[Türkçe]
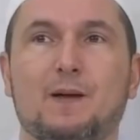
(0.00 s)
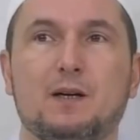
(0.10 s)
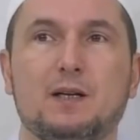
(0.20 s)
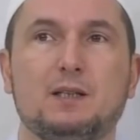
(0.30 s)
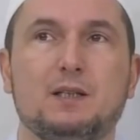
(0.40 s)

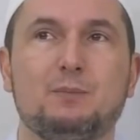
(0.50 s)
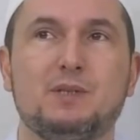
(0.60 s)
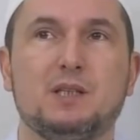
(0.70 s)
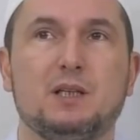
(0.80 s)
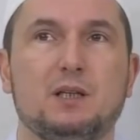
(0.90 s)
Ayetler
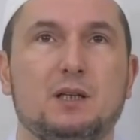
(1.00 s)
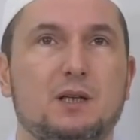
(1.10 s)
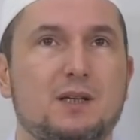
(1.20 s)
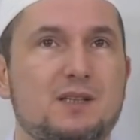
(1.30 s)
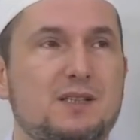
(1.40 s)
bize
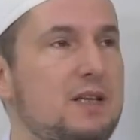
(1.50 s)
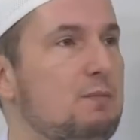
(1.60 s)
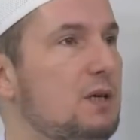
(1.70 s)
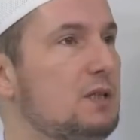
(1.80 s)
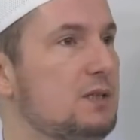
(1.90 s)

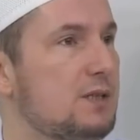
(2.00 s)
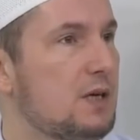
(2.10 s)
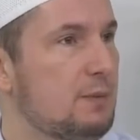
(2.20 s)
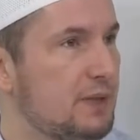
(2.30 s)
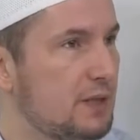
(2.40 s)
selim akıl
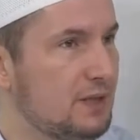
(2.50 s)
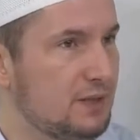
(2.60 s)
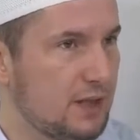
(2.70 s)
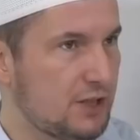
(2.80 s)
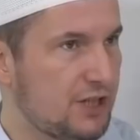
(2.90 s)

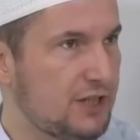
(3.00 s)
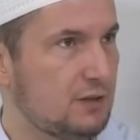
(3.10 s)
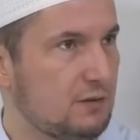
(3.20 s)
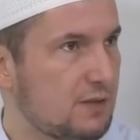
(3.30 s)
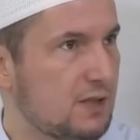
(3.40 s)
sahiplerinin,
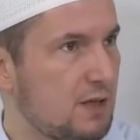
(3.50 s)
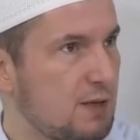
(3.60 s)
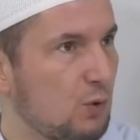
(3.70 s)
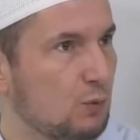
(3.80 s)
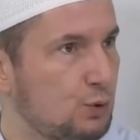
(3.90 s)
gerçek
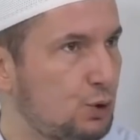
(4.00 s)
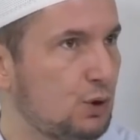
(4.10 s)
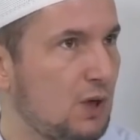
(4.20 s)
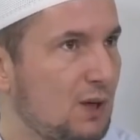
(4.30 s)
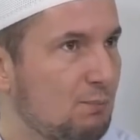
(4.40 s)
salim
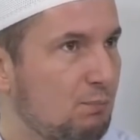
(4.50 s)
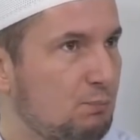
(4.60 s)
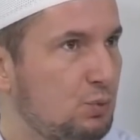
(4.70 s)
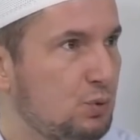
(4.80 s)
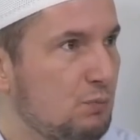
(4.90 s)
olmuş,
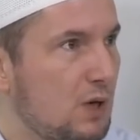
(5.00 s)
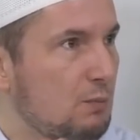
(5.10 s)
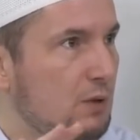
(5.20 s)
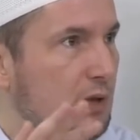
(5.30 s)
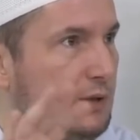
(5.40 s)
bütün
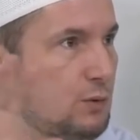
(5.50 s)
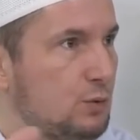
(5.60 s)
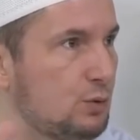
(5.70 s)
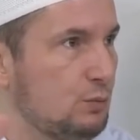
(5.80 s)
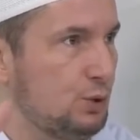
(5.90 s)
bağımlılıklardan
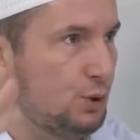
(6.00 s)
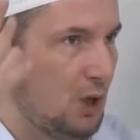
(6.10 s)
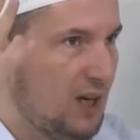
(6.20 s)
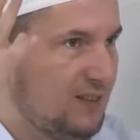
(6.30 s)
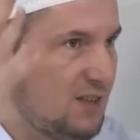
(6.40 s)
kurtulmuş
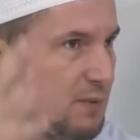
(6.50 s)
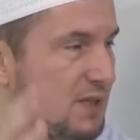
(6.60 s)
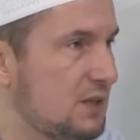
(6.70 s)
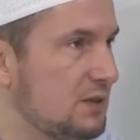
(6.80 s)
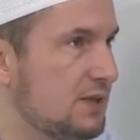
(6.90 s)

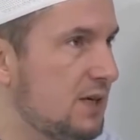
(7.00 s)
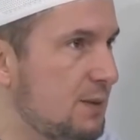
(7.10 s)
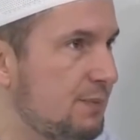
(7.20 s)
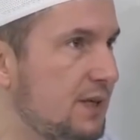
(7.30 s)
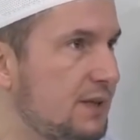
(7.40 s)
temiz akıl
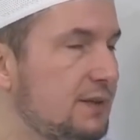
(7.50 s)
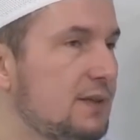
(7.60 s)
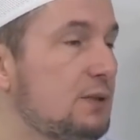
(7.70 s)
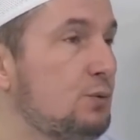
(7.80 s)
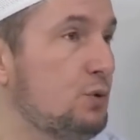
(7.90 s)
sahiplerinin
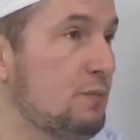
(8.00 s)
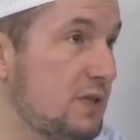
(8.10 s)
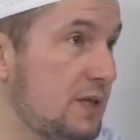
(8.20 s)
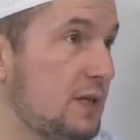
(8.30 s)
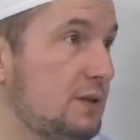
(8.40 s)
nasıl
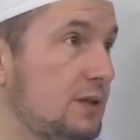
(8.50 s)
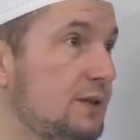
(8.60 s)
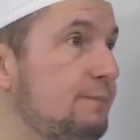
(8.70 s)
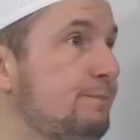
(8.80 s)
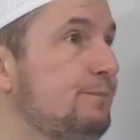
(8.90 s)
düşünmesi gerektiğini,